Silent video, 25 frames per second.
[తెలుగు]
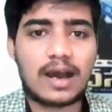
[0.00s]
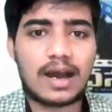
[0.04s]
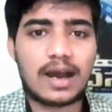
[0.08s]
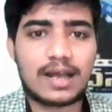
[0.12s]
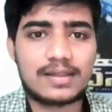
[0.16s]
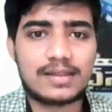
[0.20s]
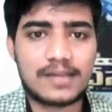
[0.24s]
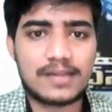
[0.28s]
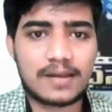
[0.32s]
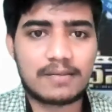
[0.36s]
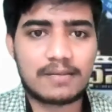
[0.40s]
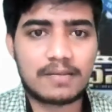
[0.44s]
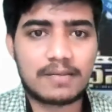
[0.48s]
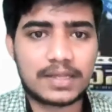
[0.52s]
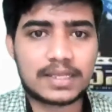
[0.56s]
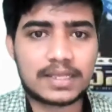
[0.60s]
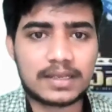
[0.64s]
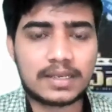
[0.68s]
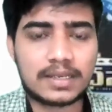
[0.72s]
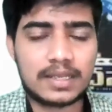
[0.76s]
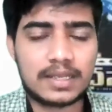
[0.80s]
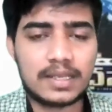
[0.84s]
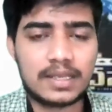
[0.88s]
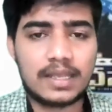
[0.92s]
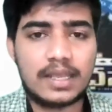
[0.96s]
ఆ
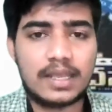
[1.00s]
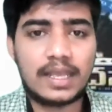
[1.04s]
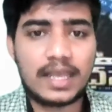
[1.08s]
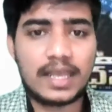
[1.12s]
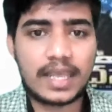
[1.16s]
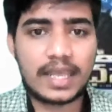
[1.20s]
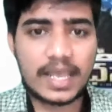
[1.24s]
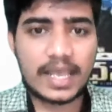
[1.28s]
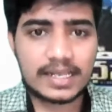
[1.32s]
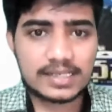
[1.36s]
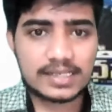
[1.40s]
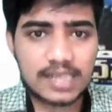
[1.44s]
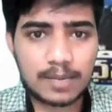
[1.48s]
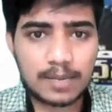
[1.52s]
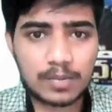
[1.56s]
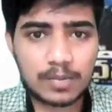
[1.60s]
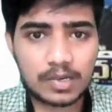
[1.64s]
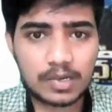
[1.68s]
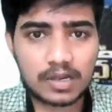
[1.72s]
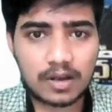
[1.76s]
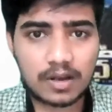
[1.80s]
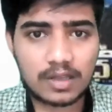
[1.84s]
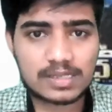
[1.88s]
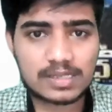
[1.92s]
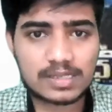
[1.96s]
తర్వాతనే
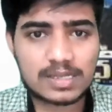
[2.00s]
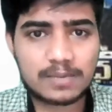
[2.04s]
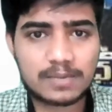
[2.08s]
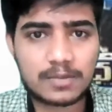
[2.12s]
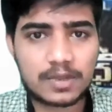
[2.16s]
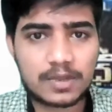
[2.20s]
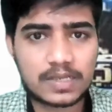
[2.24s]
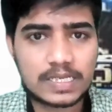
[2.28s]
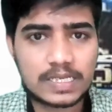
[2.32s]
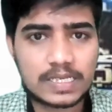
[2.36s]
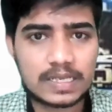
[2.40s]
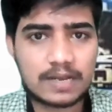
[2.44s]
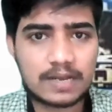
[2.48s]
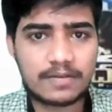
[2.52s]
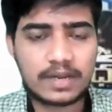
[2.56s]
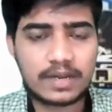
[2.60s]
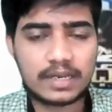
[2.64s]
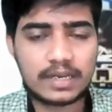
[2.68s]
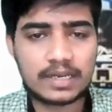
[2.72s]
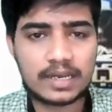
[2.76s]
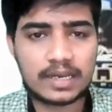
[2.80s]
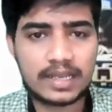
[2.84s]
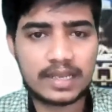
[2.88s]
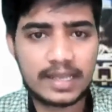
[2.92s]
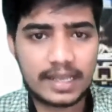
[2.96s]
ఎగ్జాంపుల్ కాన్సెప్ట్ వచ్చిన
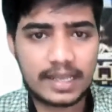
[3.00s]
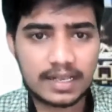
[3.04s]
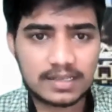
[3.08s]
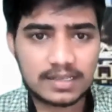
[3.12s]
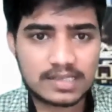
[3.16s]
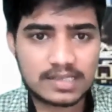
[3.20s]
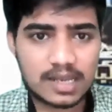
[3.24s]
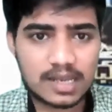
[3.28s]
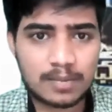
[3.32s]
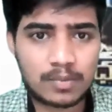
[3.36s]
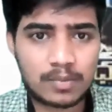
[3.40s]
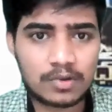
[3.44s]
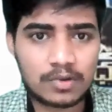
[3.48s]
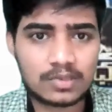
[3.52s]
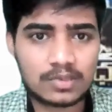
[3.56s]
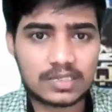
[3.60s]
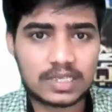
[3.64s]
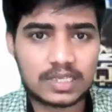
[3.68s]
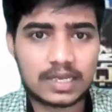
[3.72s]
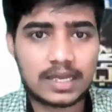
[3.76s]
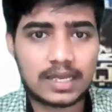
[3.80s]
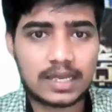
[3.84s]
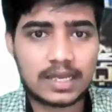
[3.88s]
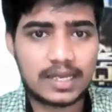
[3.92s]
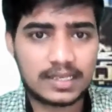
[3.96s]
వెంటనే ఎగ్జాంపుల్
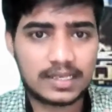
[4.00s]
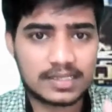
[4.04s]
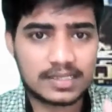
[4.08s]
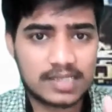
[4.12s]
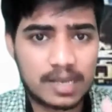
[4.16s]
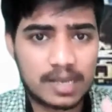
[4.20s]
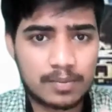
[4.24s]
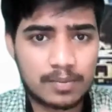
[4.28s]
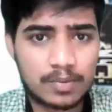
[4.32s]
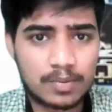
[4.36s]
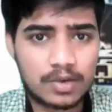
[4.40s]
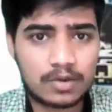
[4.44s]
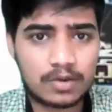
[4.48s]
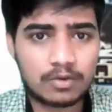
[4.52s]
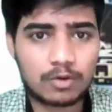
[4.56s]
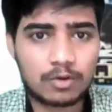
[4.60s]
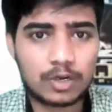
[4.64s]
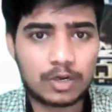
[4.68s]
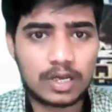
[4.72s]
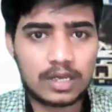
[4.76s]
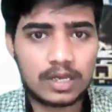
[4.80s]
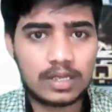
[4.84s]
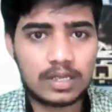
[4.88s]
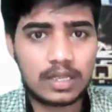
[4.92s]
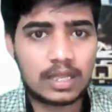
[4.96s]
చేయాలి ఎగ్జాంపుల్ని
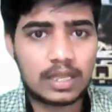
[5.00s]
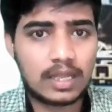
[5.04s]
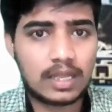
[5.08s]
కూడా